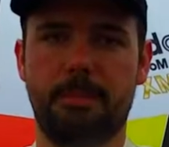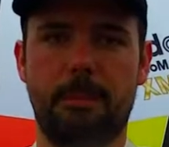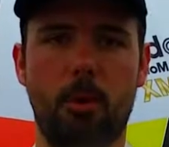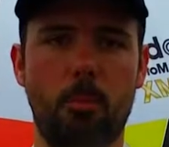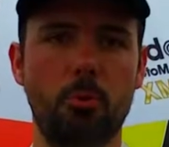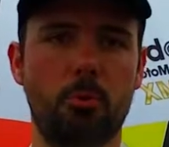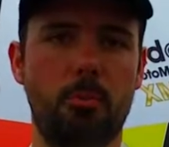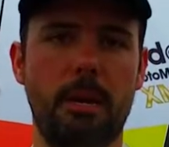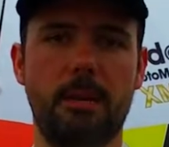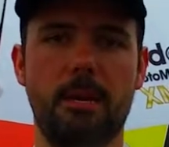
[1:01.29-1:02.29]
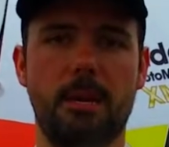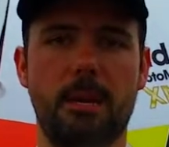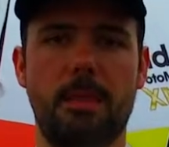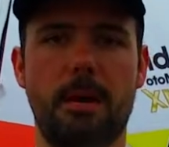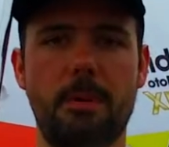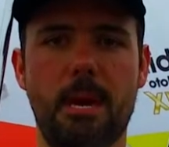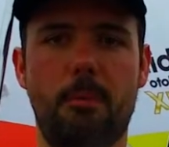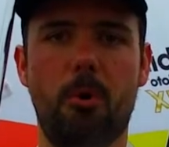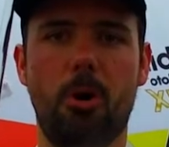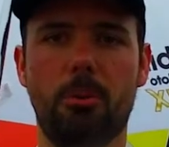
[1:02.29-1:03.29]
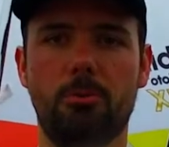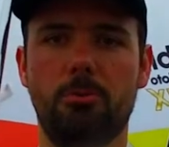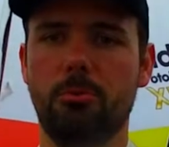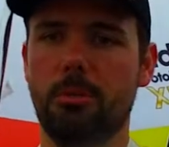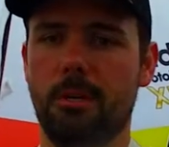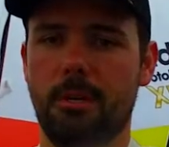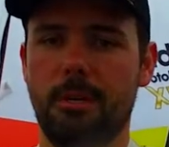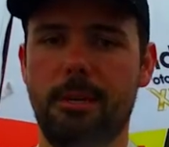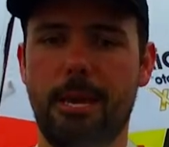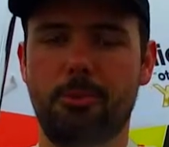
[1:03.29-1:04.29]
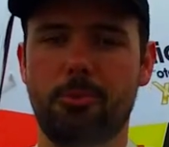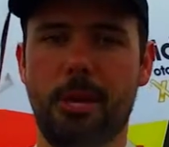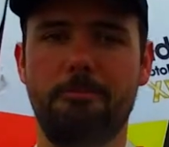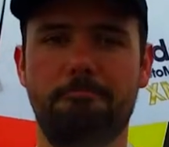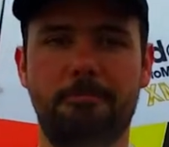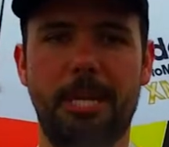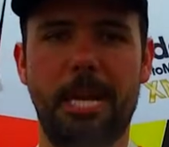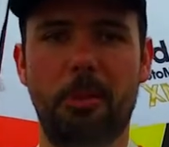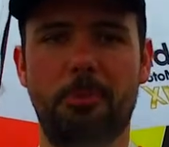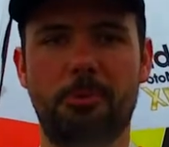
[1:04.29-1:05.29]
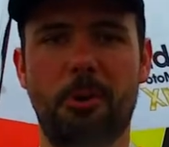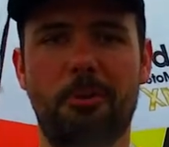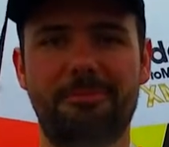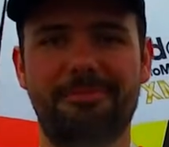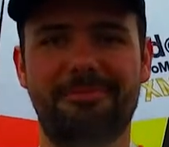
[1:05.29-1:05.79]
trabalhou muito bem na minha moto. E é isso aí. Obrigado, pessoal.